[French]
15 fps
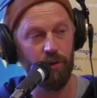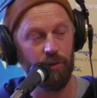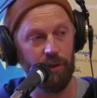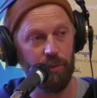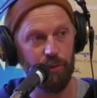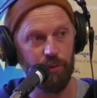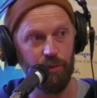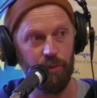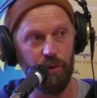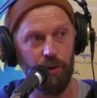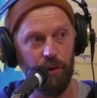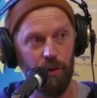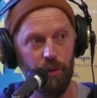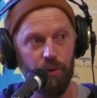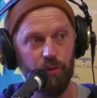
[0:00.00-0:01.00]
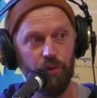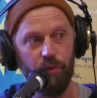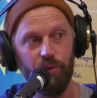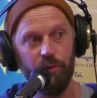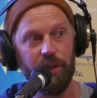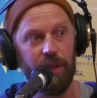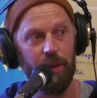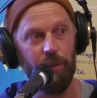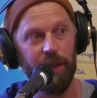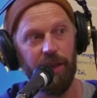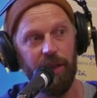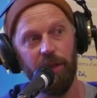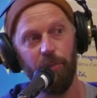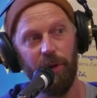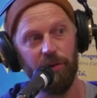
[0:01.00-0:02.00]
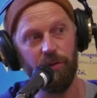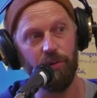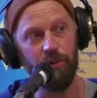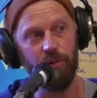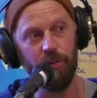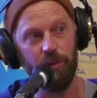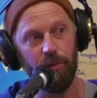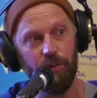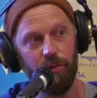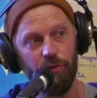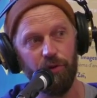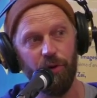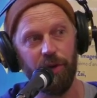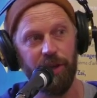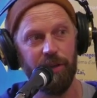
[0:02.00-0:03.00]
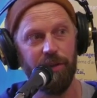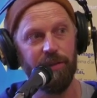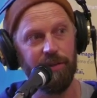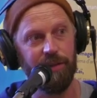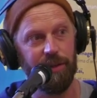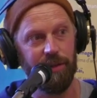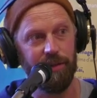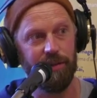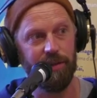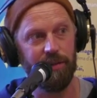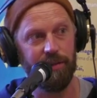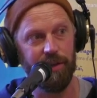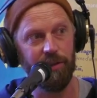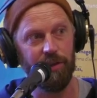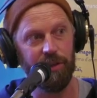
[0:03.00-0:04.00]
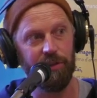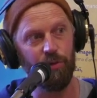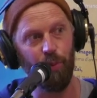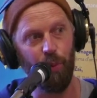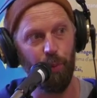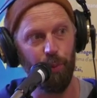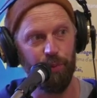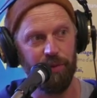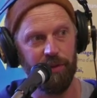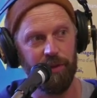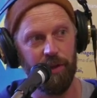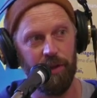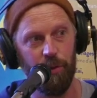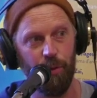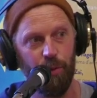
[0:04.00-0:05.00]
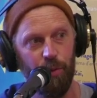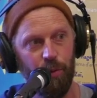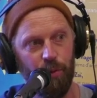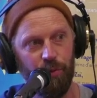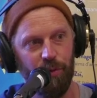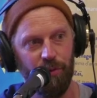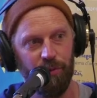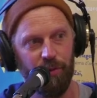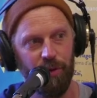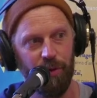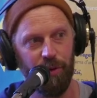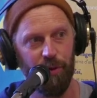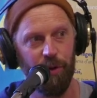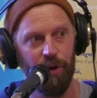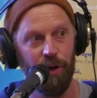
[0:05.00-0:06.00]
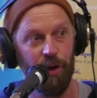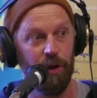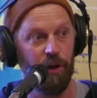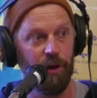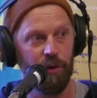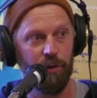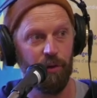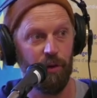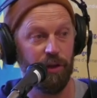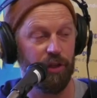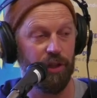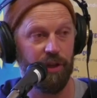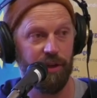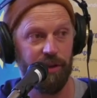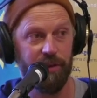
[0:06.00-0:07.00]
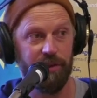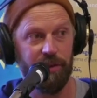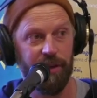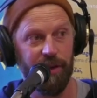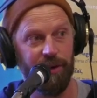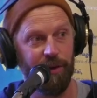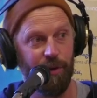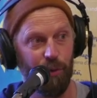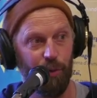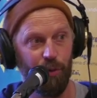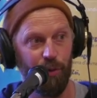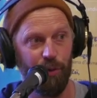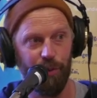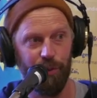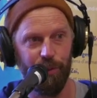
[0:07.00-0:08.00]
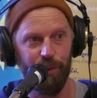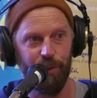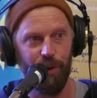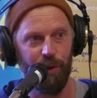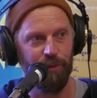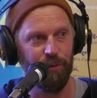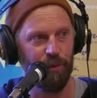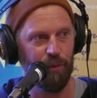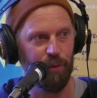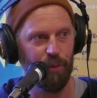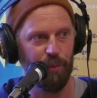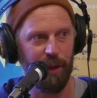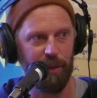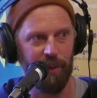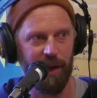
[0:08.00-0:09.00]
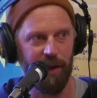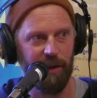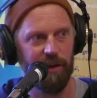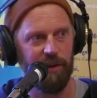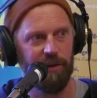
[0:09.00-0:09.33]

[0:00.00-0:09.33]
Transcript: c'est plutôt autour du cinéma d'animation que j'organise ces, stages qui sont proposés aux enfants collégiens, lycéens ou enfants de primaire.